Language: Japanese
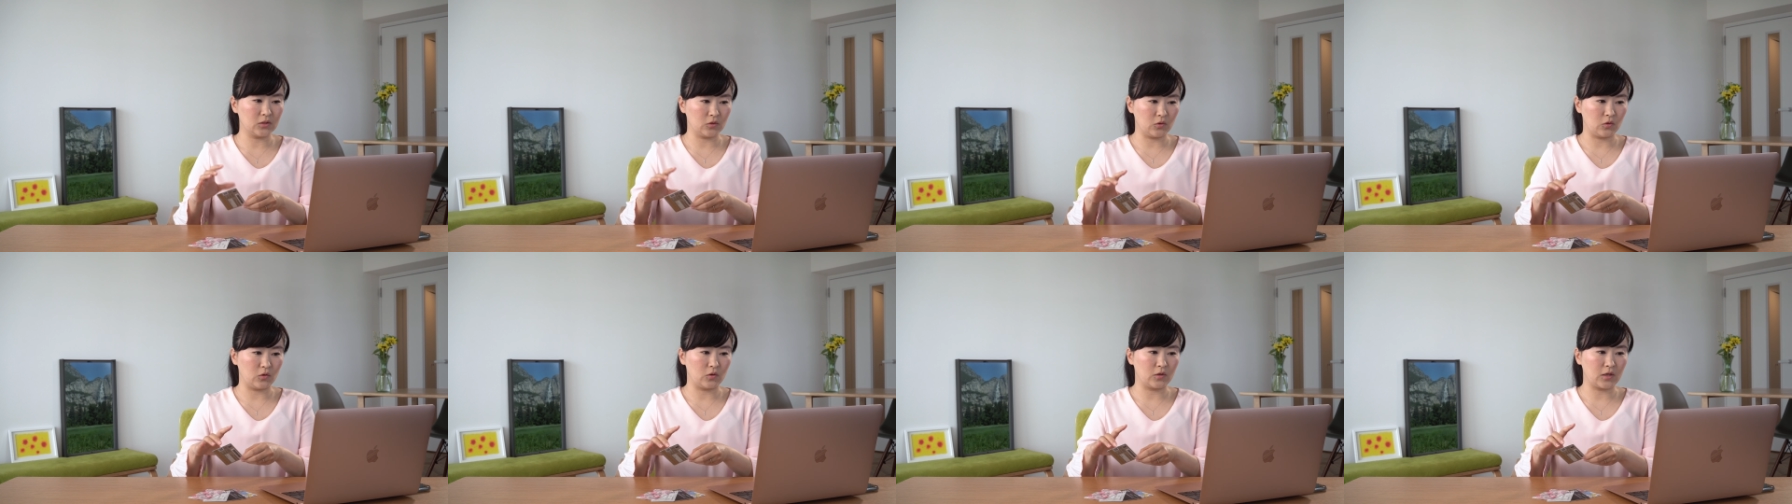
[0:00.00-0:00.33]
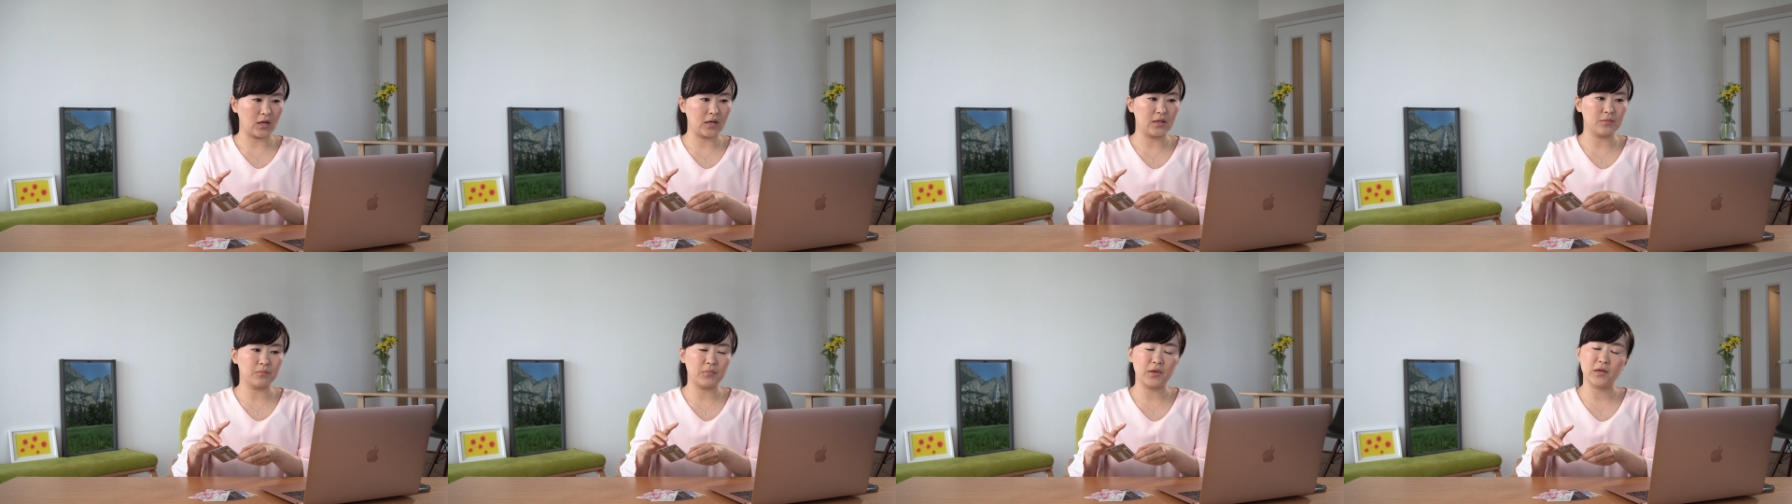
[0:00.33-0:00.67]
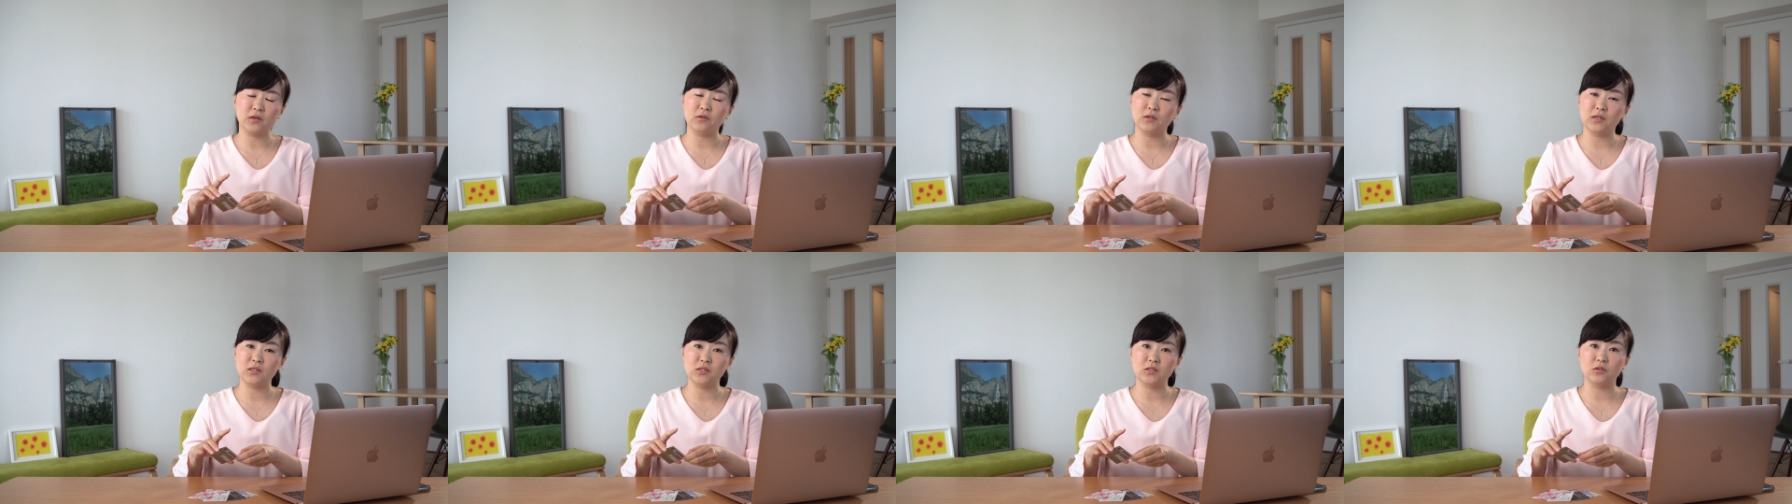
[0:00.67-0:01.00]
の LINEPay
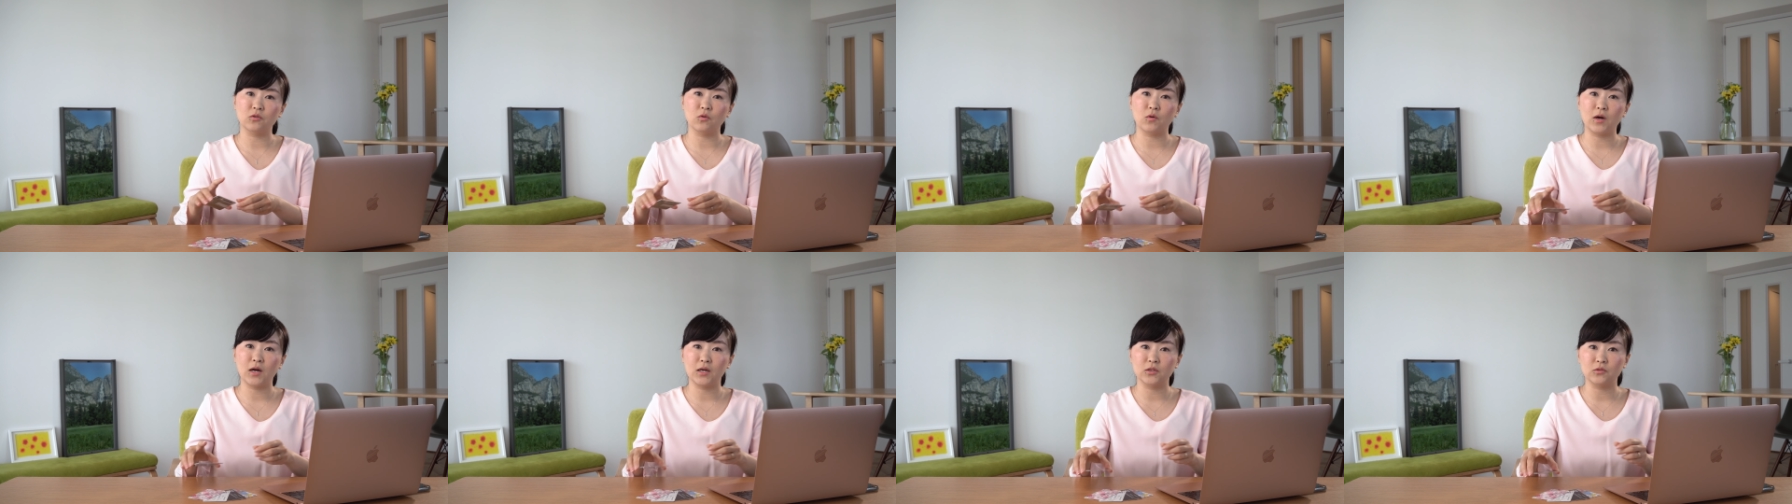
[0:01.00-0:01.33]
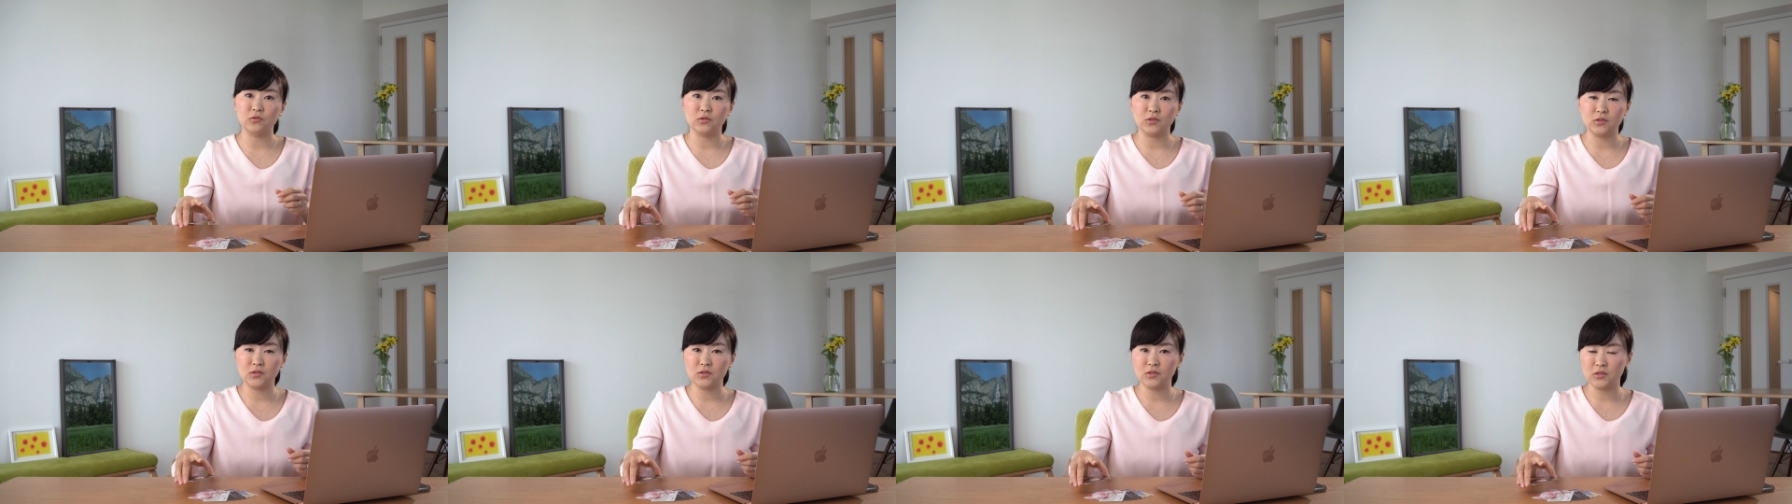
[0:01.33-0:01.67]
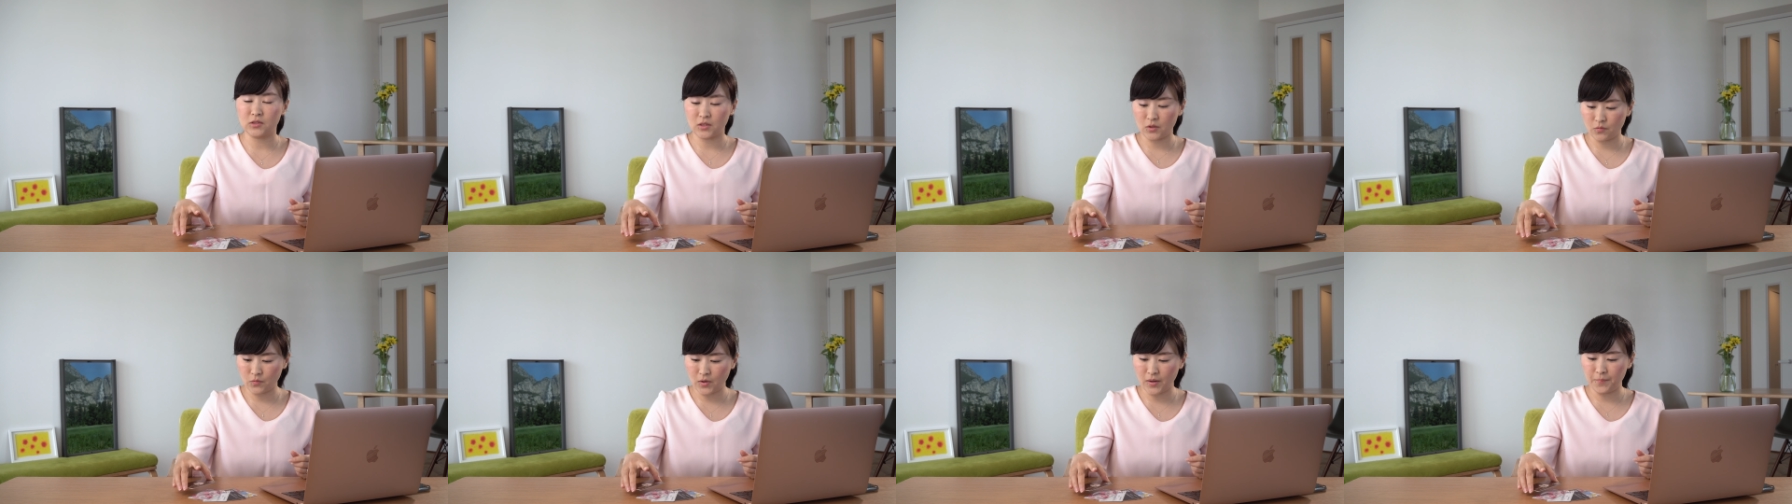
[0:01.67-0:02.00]
クレジットカードについ
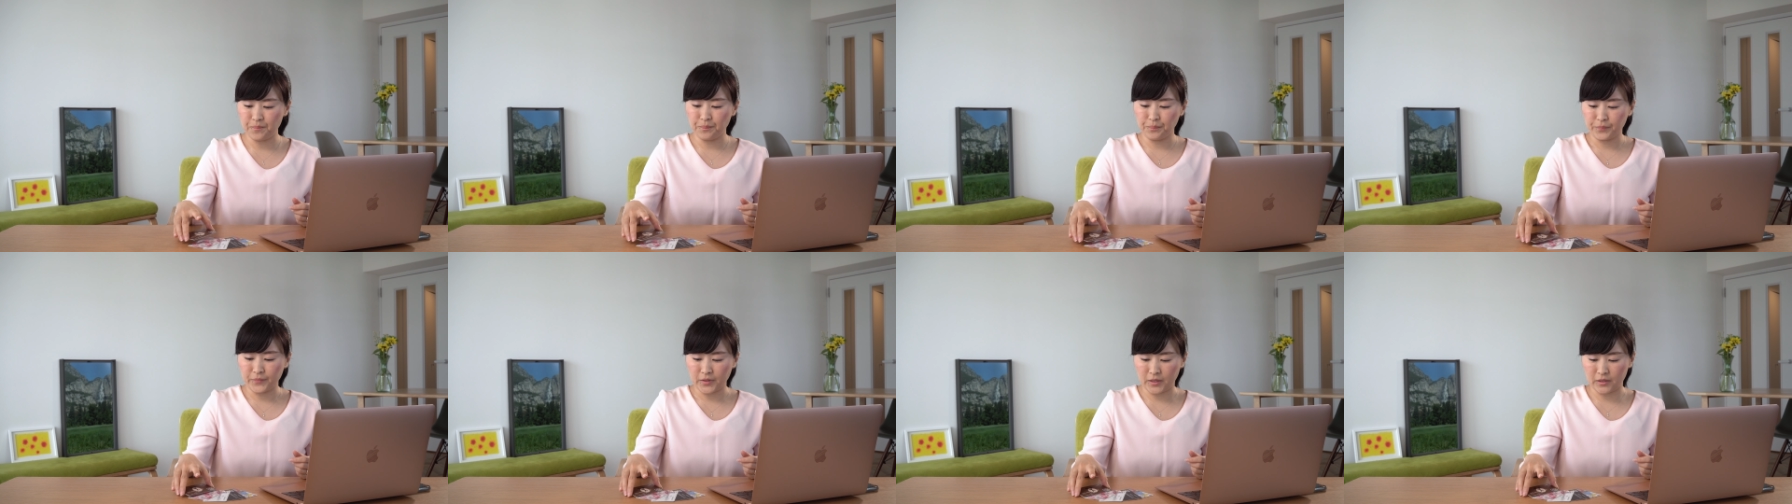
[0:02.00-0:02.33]
ては